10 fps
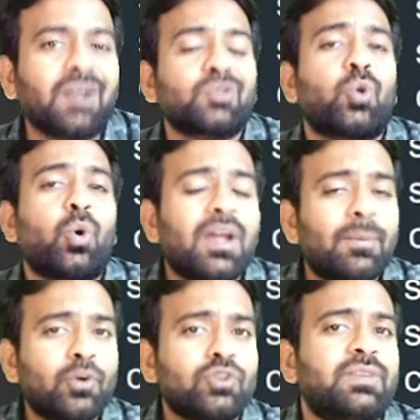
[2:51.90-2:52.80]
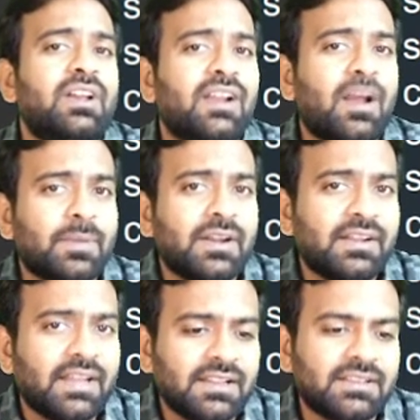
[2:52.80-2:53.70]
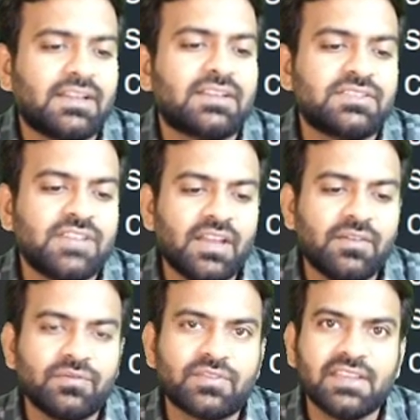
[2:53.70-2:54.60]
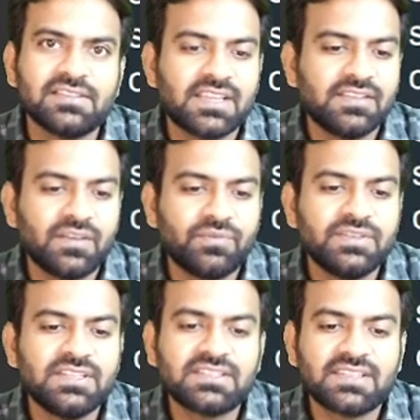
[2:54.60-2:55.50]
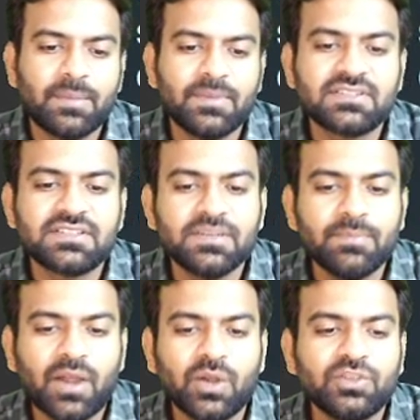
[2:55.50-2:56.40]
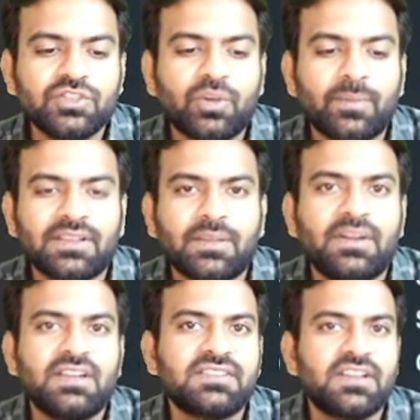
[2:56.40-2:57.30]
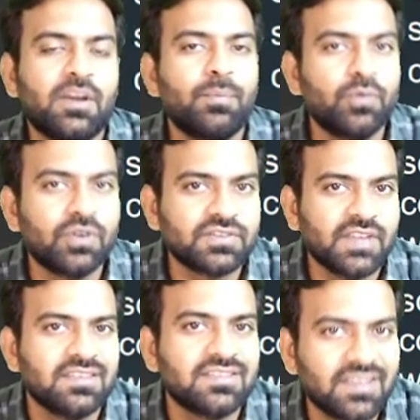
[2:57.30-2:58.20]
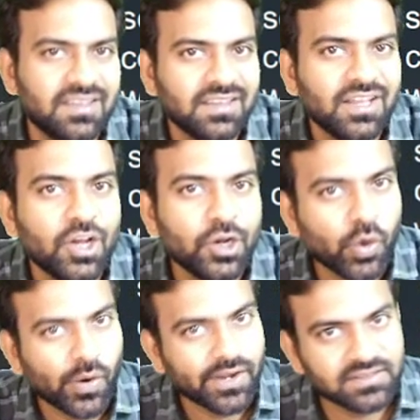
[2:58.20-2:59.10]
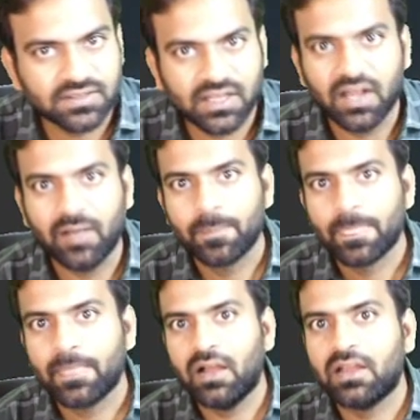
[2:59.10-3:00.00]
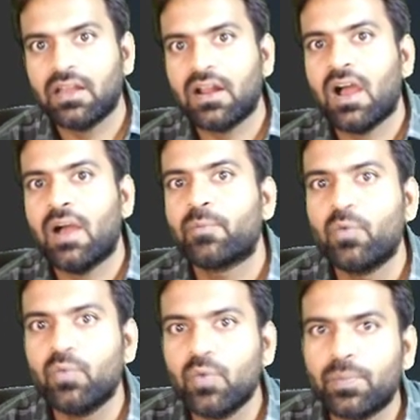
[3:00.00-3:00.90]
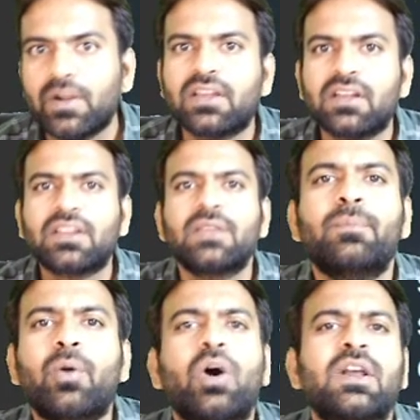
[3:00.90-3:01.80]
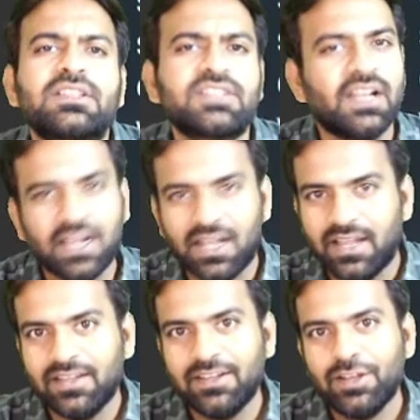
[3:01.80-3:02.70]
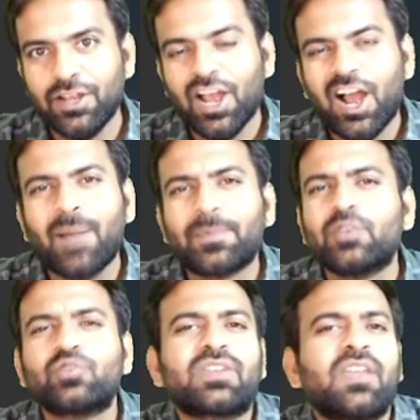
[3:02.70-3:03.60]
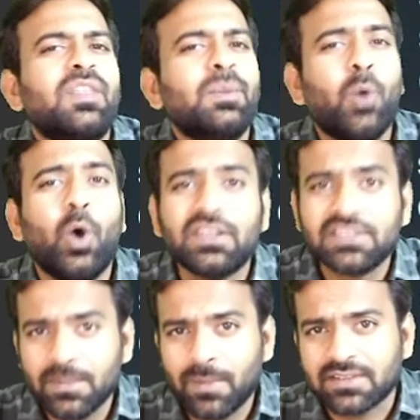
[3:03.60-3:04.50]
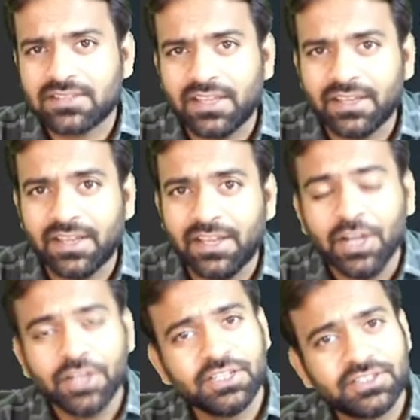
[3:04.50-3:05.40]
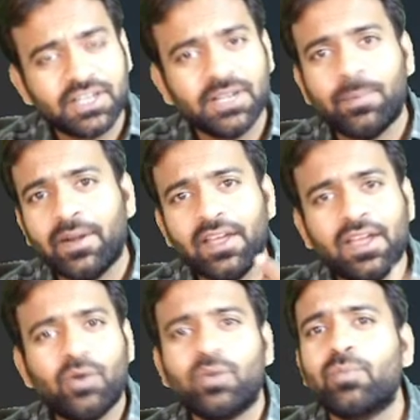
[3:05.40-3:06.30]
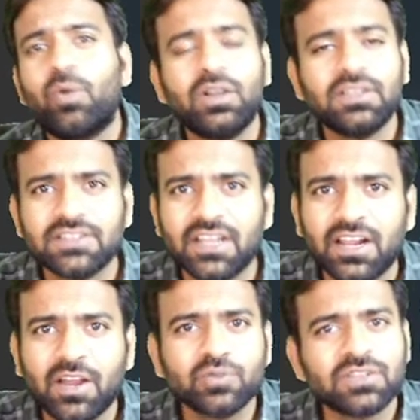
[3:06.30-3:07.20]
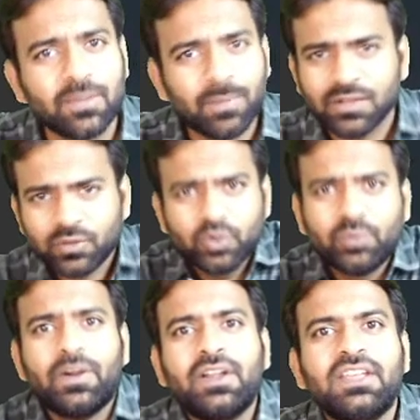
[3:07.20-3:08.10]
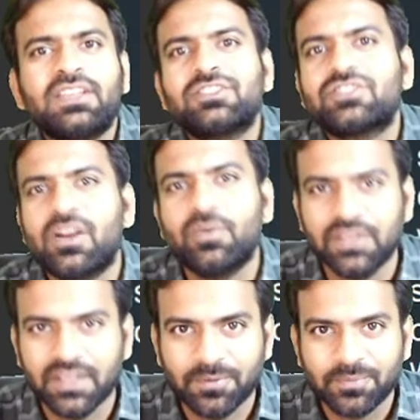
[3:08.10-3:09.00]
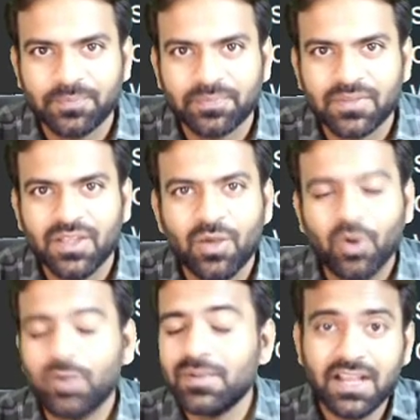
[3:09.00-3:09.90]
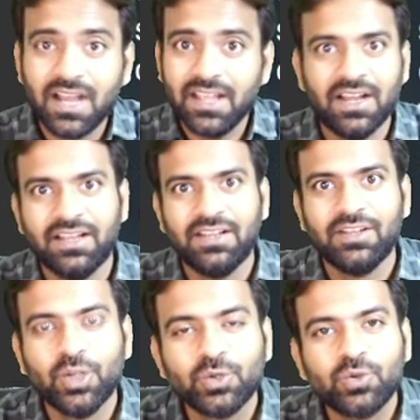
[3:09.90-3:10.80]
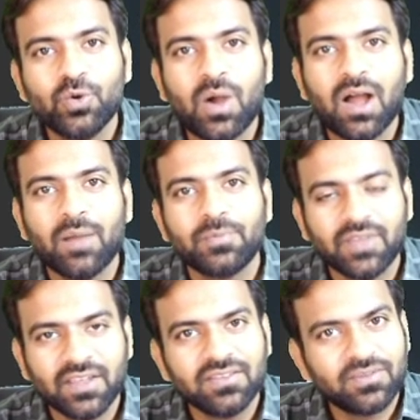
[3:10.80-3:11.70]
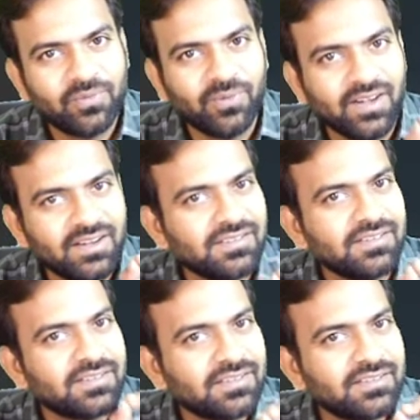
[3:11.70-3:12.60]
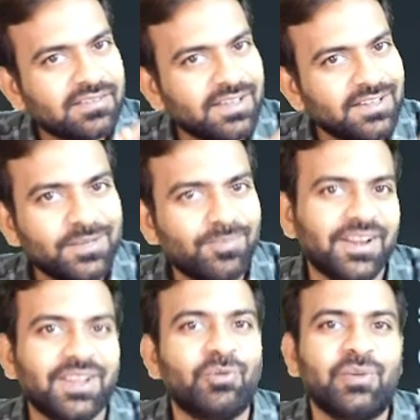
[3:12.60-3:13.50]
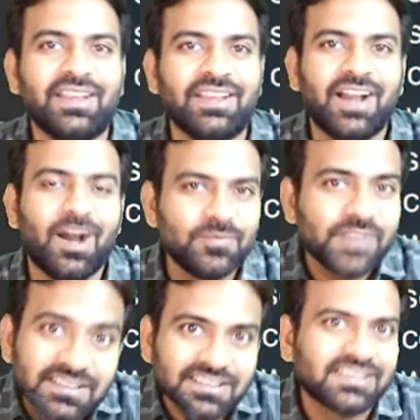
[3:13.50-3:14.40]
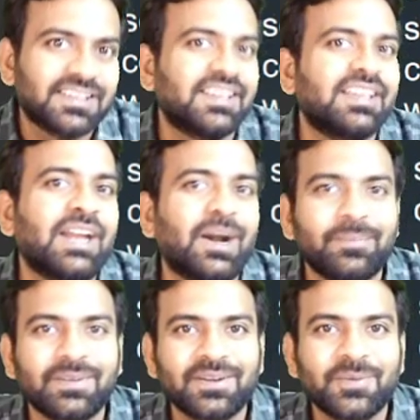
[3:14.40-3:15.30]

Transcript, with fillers: थोड़ा बहुत भी अगर आपके टेंथ तक चाहे साइंस के अंदर फिजिक्स केमिस्ट्री बायोलॉजी और मैथमेटिक्स एंड कंप्यूटर साइंस के नॉलेज था अगर आपको वो पढ़ करके बहुत अच्छा लगा है आपके उसके अंदर बहुत अच्छे मार्क्स आए हैं टीचर ने पढ़ाया और बहुत अच्छा लगा उसके बाद खुद पढ़ने की इच्छा हुई है और मज़ा आया है तो आप साइंस फील्ड के लिए बने हुए हैं आप जा सकते हैं यहाँ पर